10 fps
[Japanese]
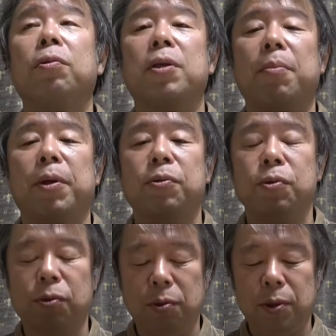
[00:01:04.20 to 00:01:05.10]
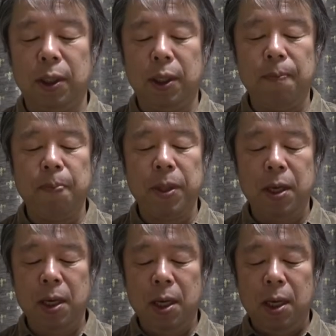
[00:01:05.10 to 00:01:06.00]
と316かな
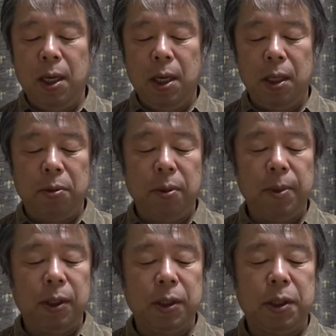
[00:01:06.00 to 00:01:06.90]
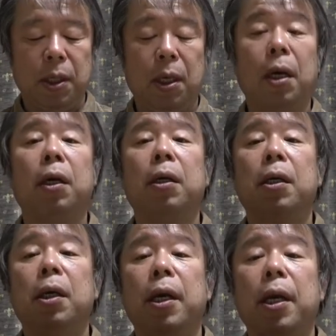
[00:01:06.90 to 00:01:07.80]
えっと今確か
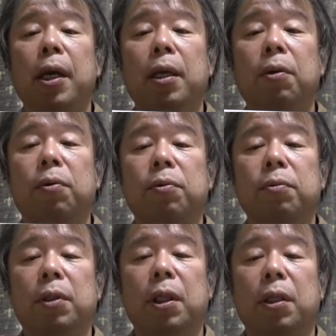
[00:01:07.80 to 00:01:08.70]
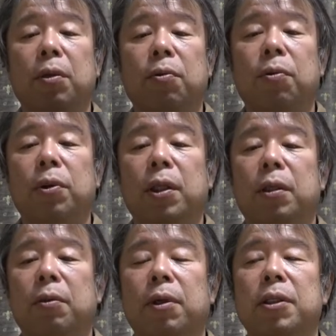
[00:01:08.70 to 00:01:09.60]
営業運転で残って
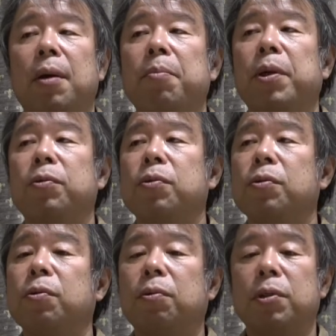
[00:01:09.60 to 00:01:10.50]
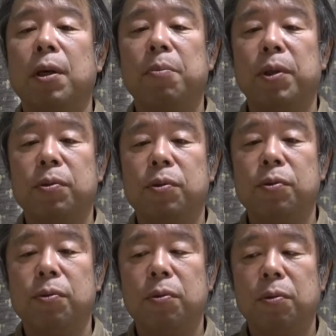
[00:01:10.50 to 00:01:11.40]
るのは315と
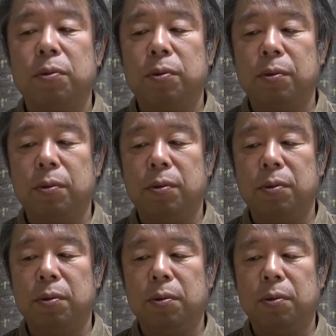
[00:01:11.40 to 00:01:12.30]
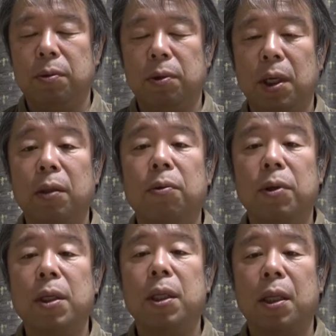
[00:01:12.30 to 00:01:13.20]
316だと
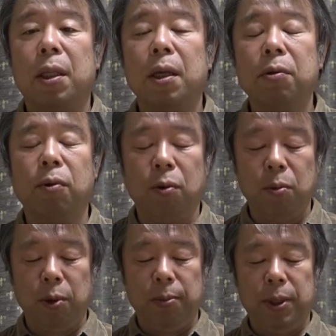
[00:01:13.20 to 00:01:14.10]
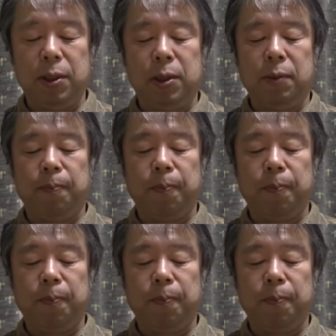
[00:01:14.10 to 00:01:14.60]
言ってたと思います、